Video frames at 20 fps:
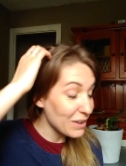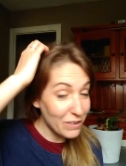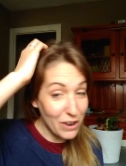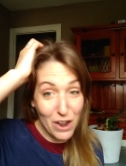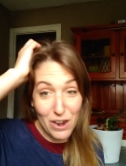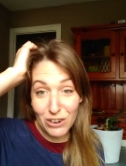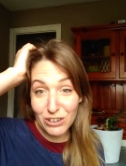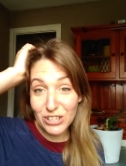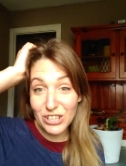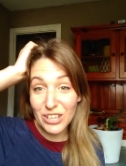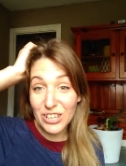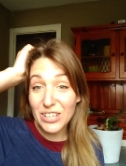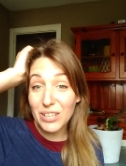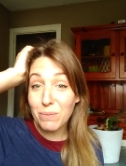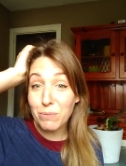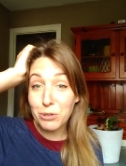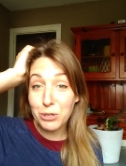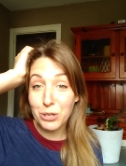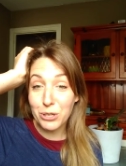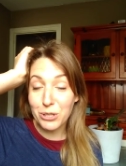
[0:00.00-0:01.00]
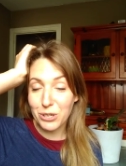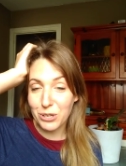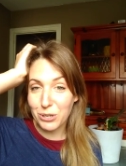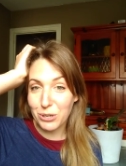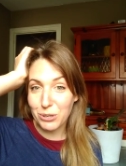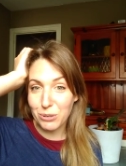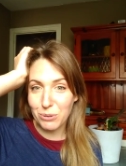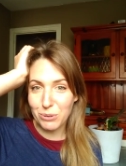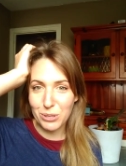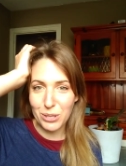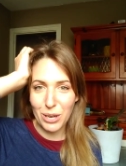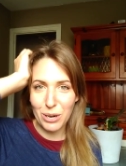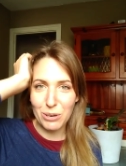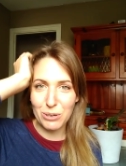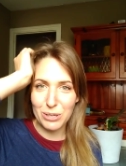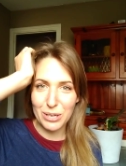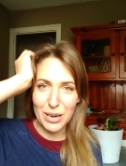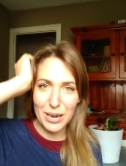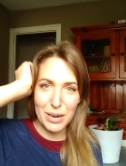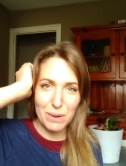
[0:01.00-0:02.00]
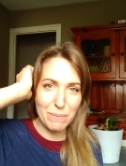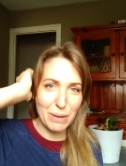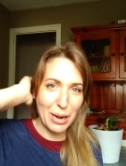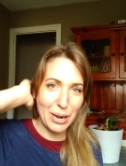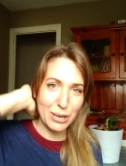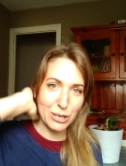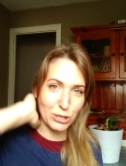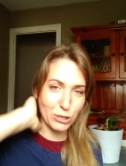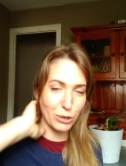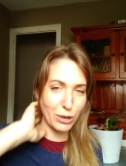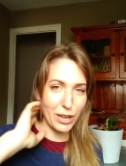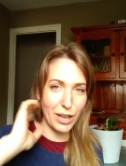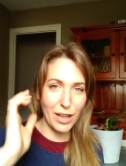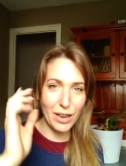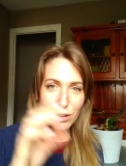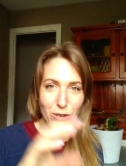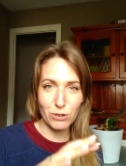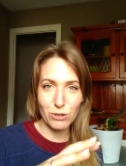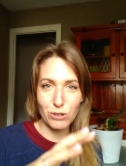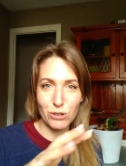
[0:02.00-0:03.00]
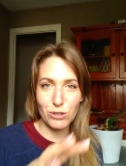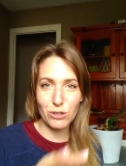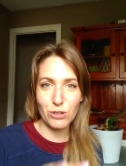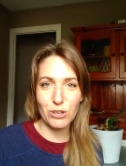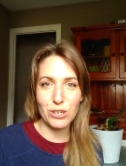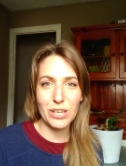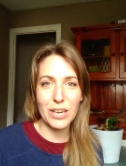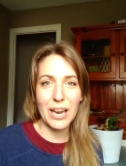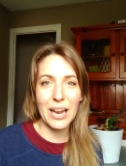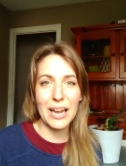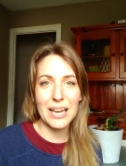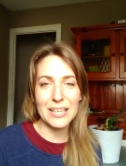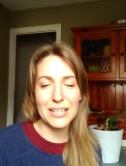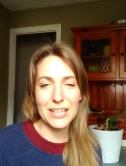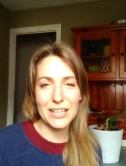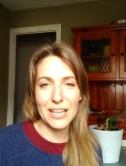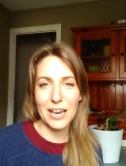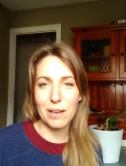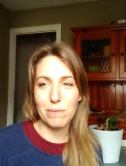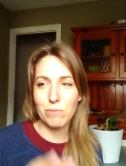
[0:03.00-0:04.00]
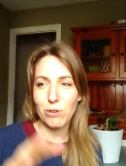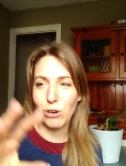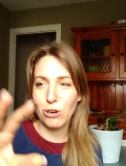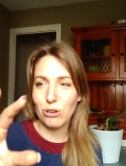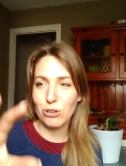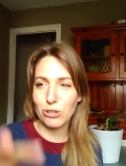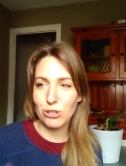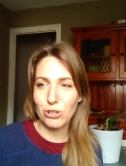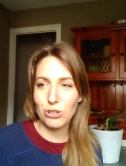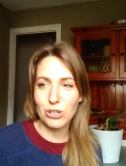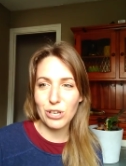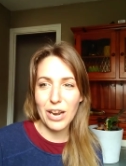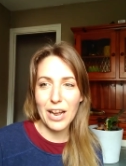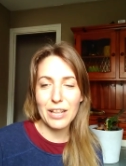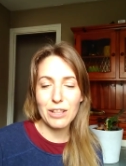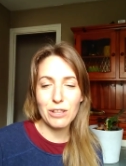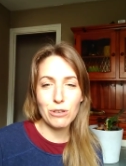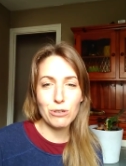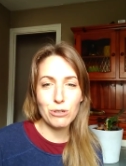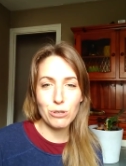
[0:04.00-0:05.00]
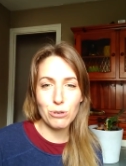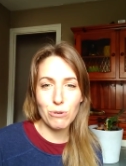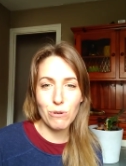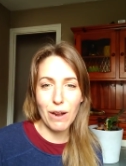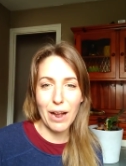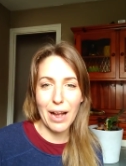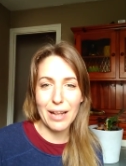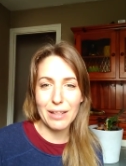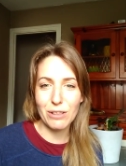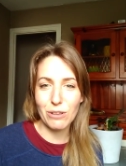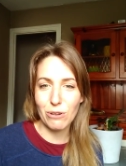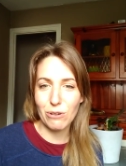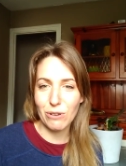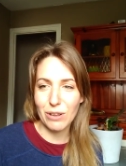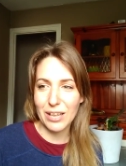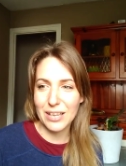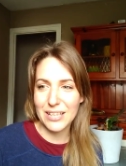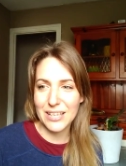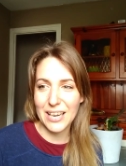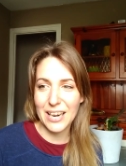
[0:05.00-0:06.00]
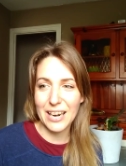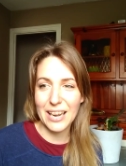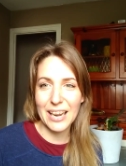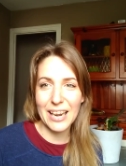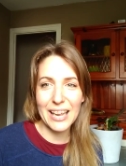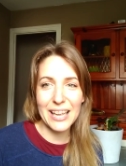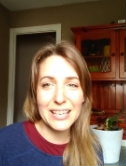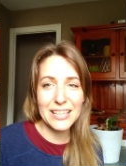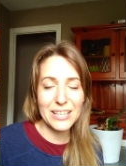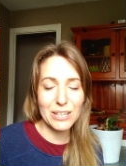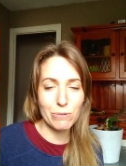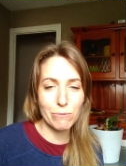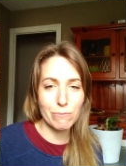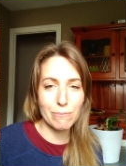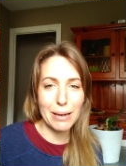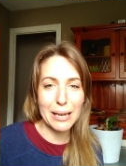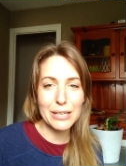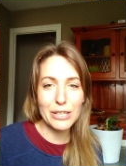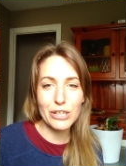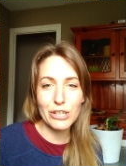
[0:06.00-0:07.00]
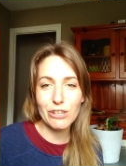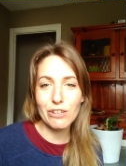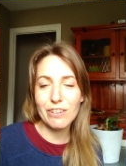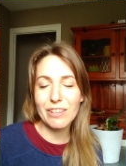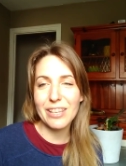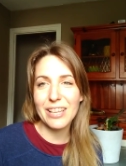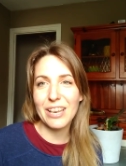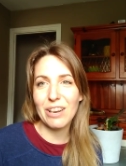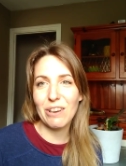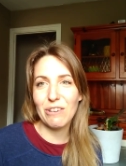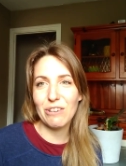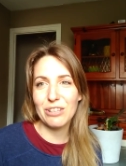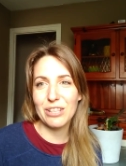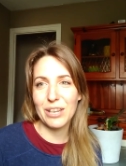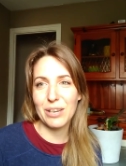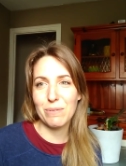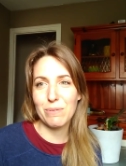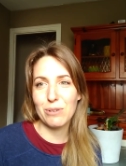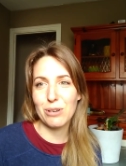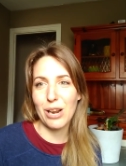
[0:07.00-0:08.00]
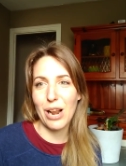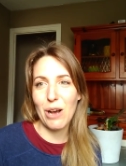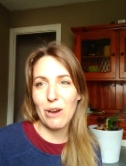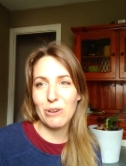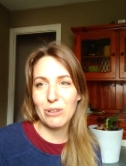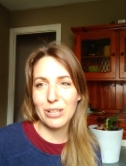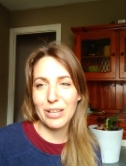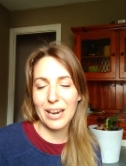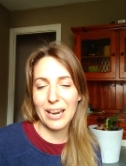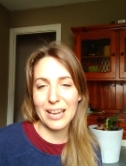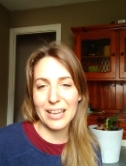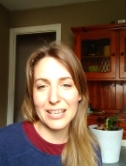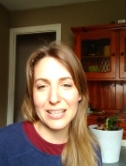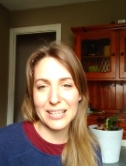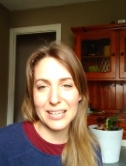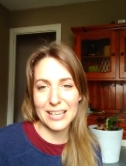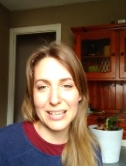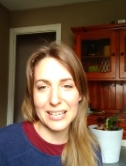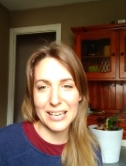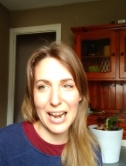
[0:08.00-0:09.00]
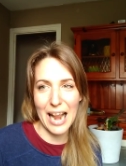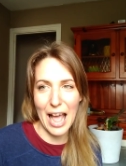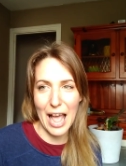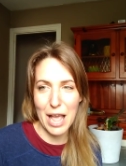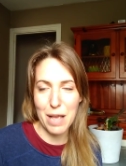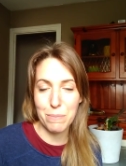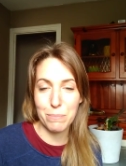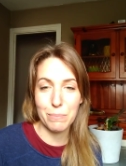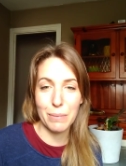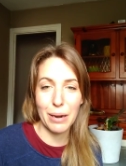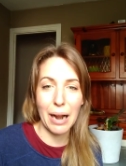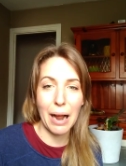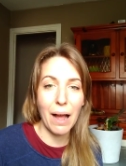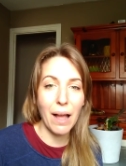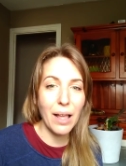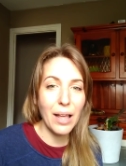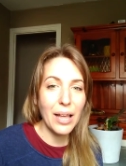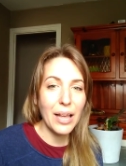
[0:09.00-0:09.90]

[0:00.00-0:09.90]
Bueno, no sé si a vosotros os gustan los animales o qué. Nosotros en casa tenemos los dos gatos, un gato que es el gris, un macho, y luego tenemos la otra que es, que es la hembra.